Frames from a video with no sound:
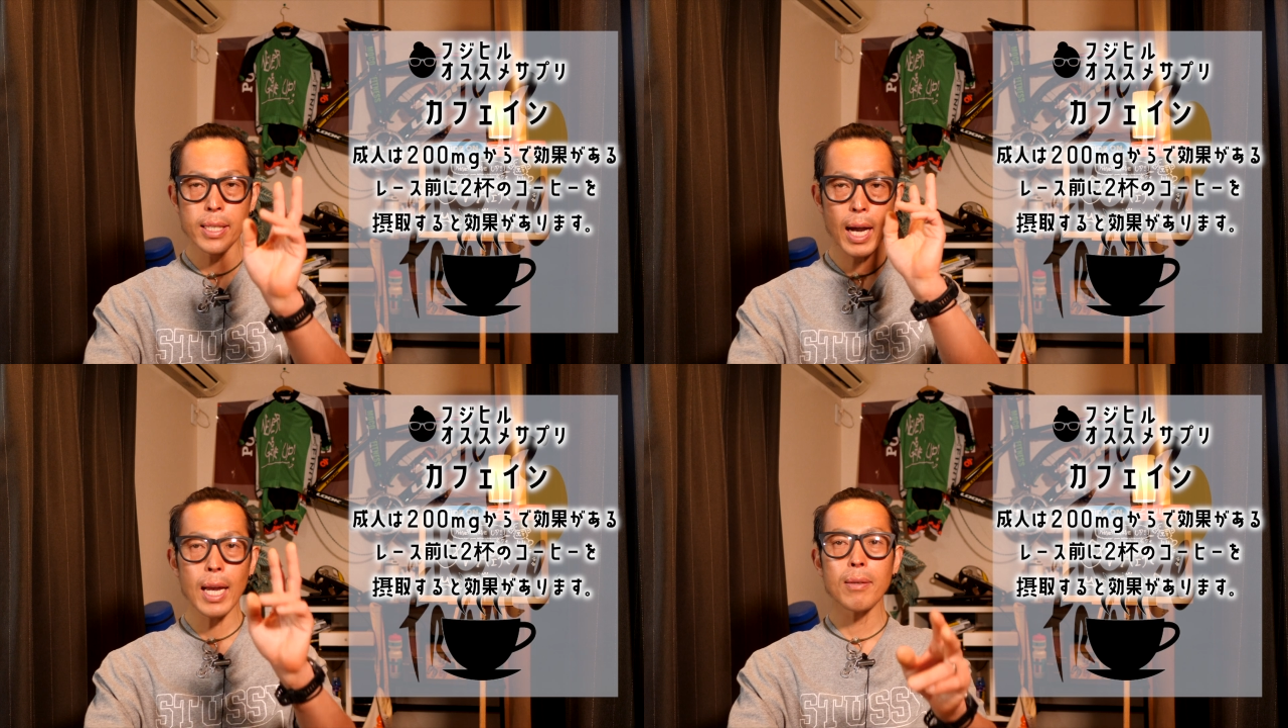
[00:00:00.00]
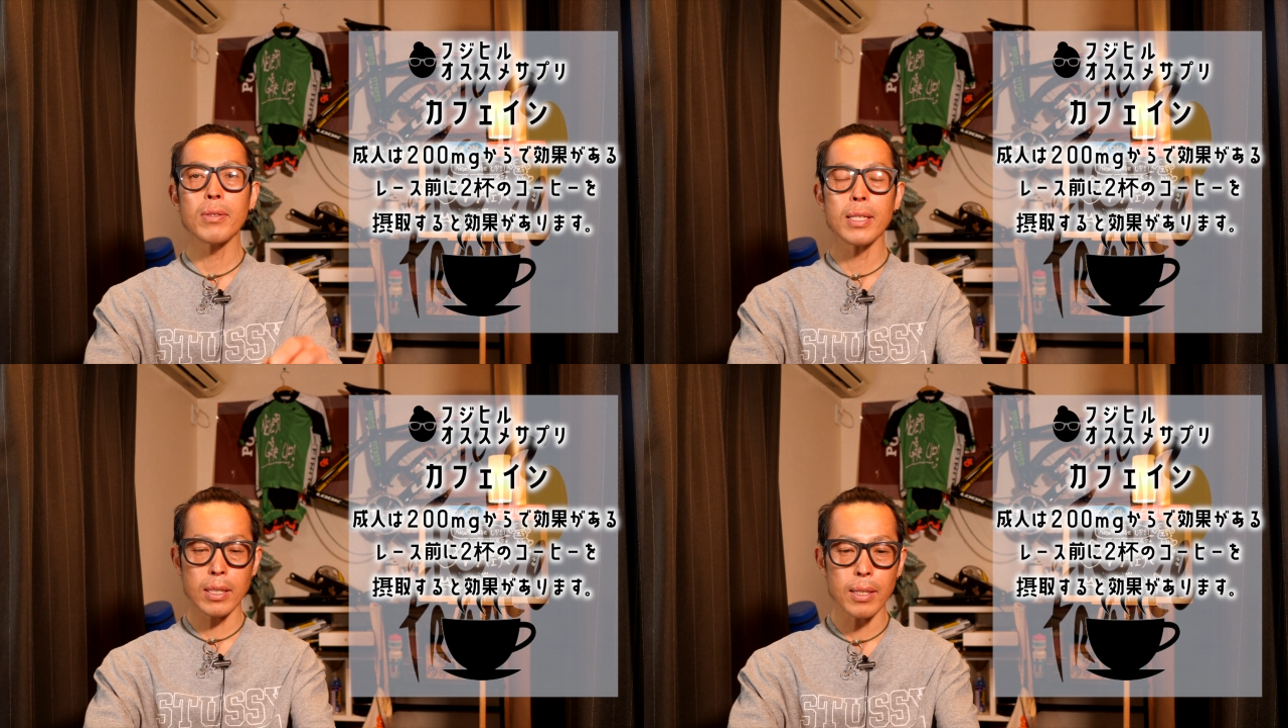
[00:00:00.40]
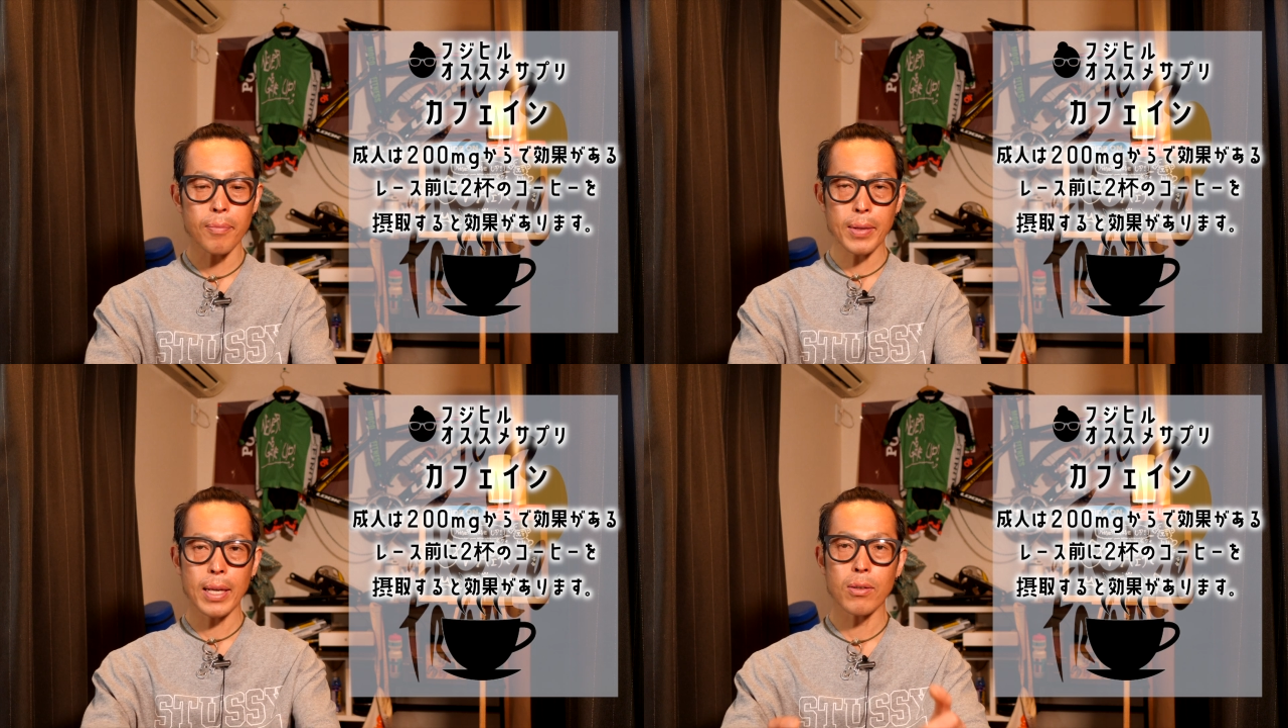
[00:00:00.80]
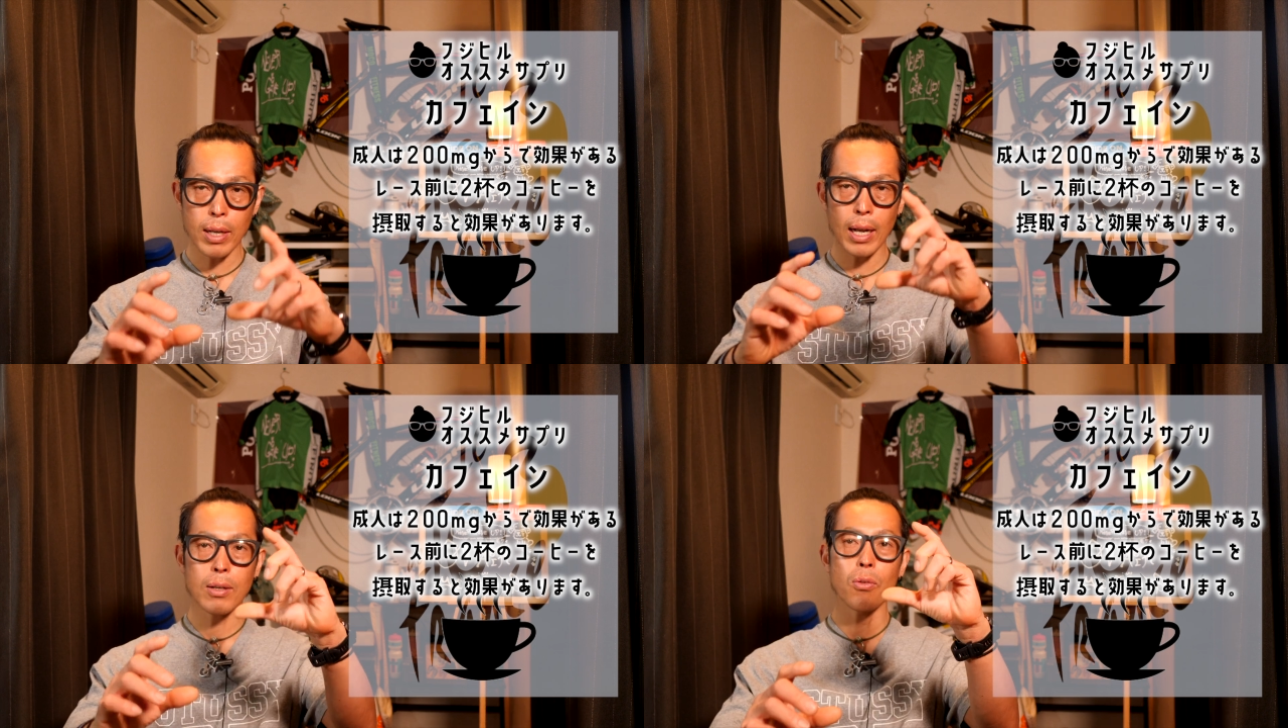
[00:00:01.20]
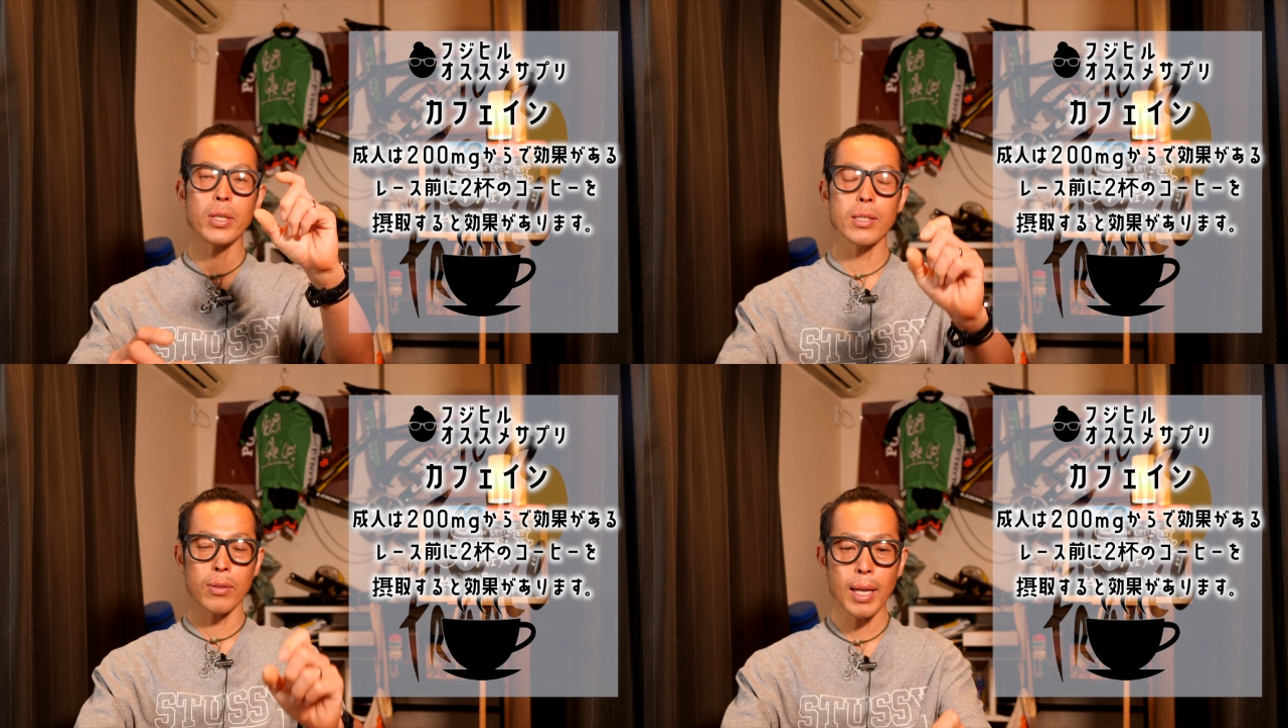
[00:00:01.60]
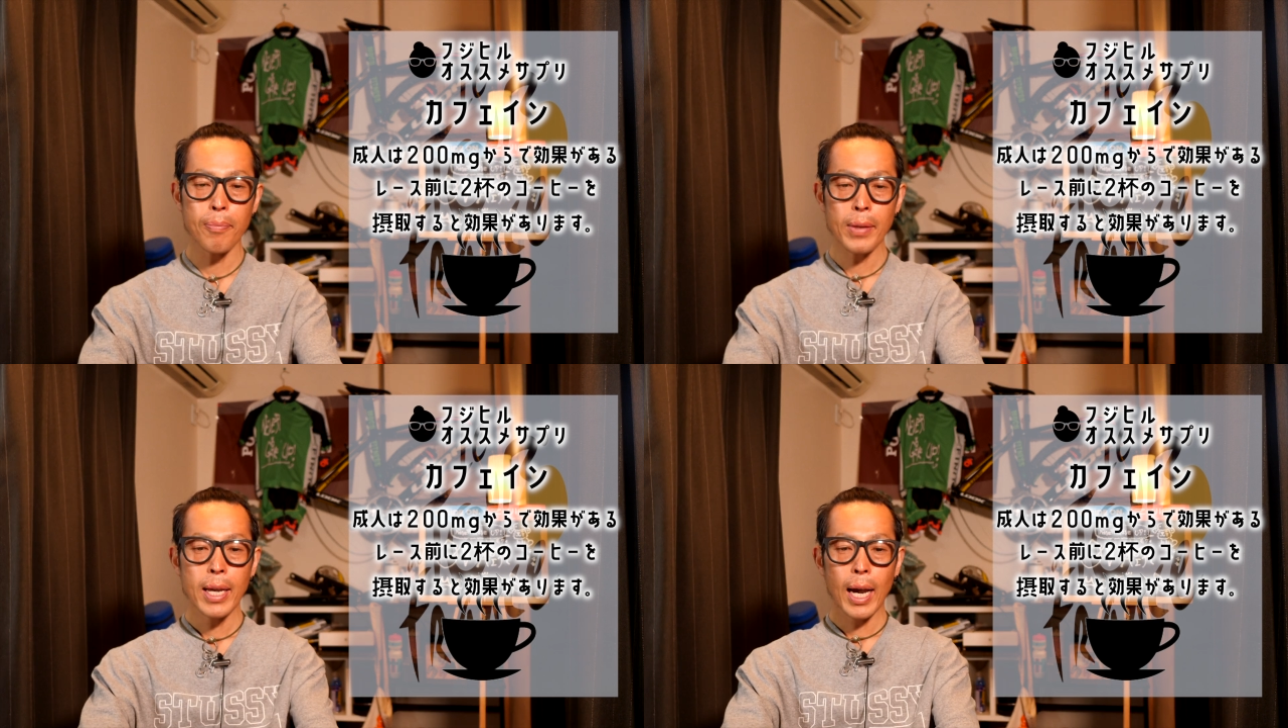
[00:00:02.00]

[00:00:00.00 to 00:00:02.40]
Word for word: にはいぶんです。あの、缶コーヒーのね。